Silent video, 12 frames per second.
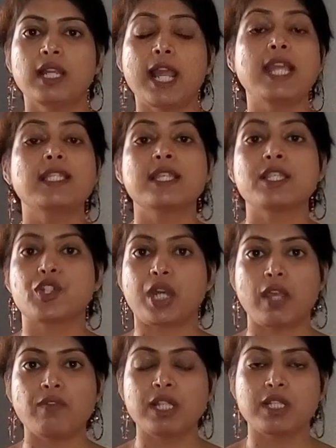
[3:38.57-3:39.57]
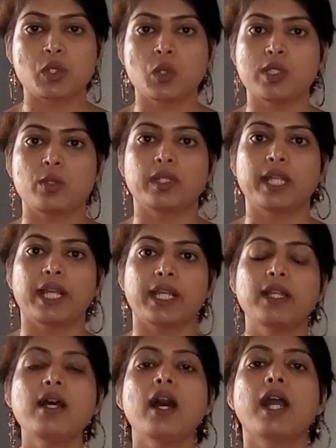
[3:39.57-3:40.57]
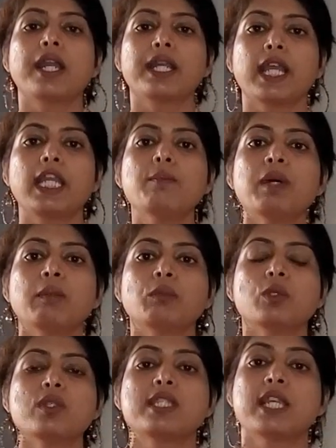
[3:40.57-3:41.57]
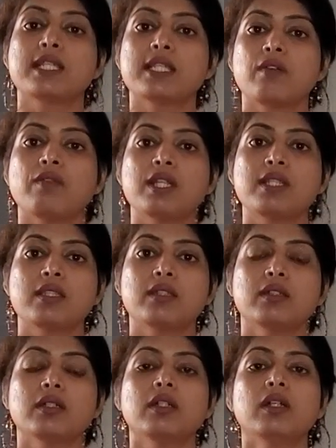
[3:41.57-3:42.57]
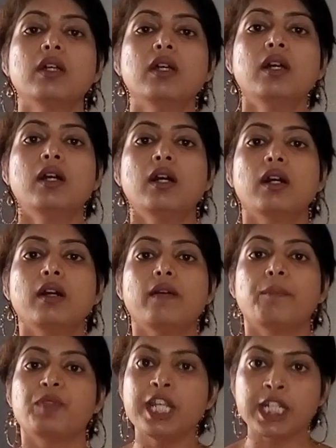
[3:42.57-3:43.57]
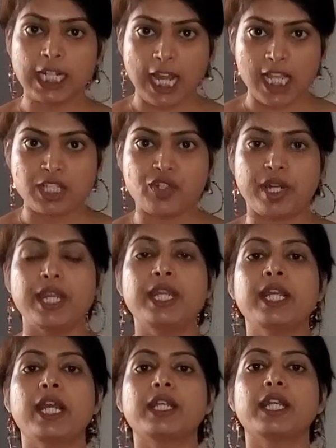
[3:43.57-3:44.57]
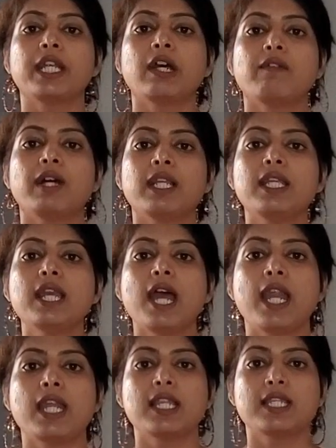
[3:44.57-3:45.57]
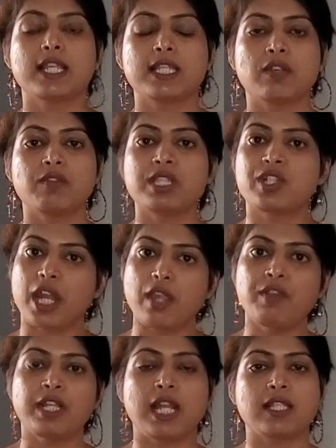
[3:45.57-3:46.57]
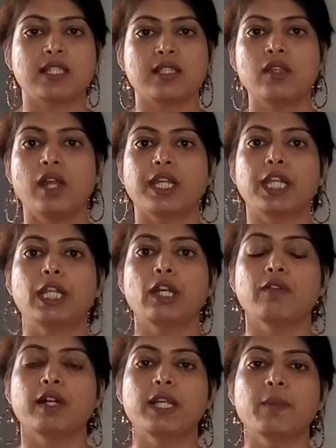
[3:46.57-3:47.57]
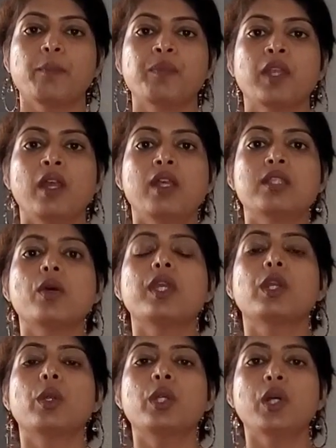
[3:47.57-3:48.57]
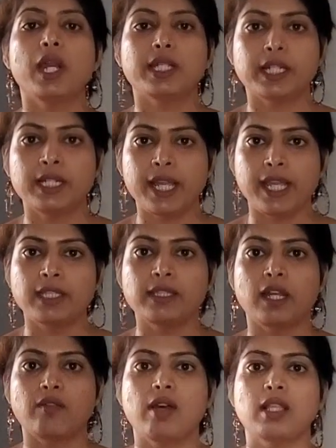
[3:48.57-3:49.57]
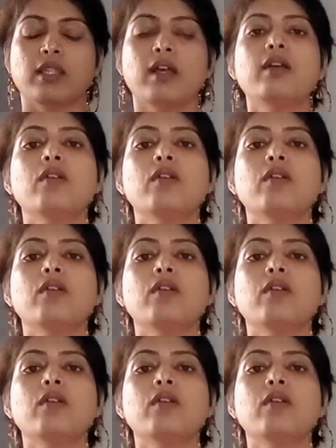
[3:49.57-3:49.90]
లైసెన్స్ డ్రైవింగ్ స్కూల్స్ ఉంటాయి కదా అక్కడికి వెళ్ళి మనము సిక్స్ అవర్స్ ఇన్ క్లాస్ ట్రైనింగ్ అటెండ్ అవ్వాలి అండ్ సిక్స్ అవర్స్ డ్రైవింగ్ క్లాసెస్ అటెండ్ అవ్వాలి సో ఈ రెండు అటెండ్ అయిన తర్వాత